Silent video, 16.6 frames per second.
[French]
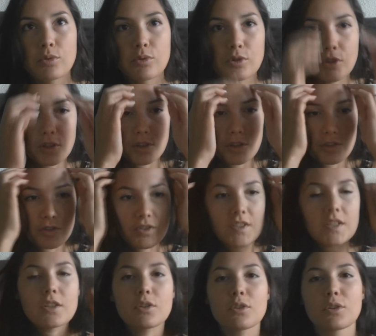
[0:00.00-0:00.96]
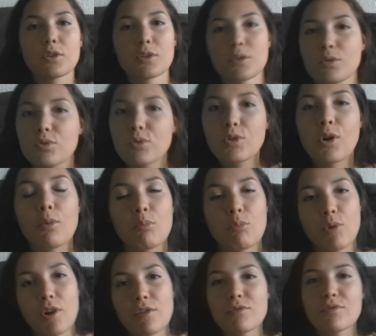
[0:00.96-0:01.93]
Donc euh, je sais que tout comme
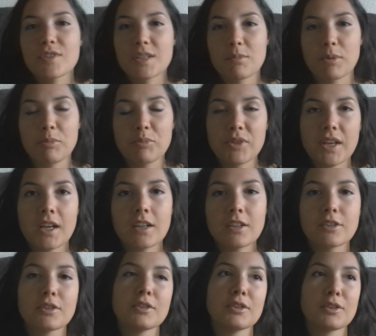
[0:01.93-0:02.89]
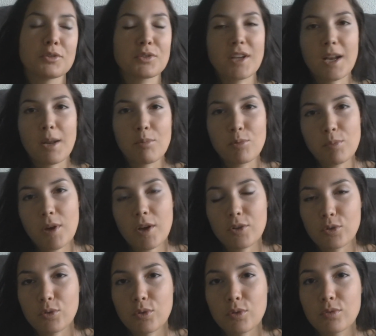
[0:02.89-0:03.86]
moi vous aimez bien, euh, en tout cas la plupart
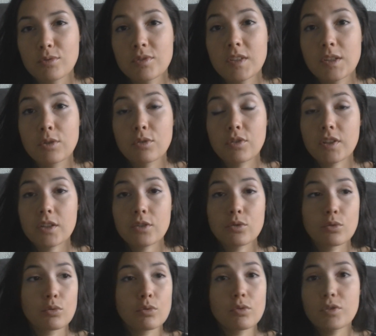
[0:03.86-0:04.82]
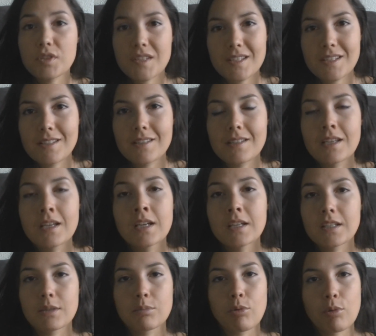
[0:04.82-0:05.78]
d'entre vous, découvrir de nouveaux sites
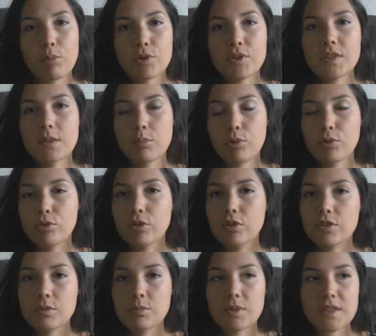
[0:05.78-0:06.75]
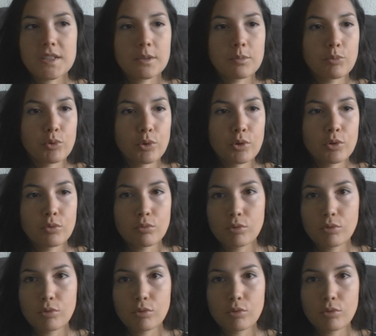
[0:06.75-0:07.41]
qui proposent des produits cosmétiques bio.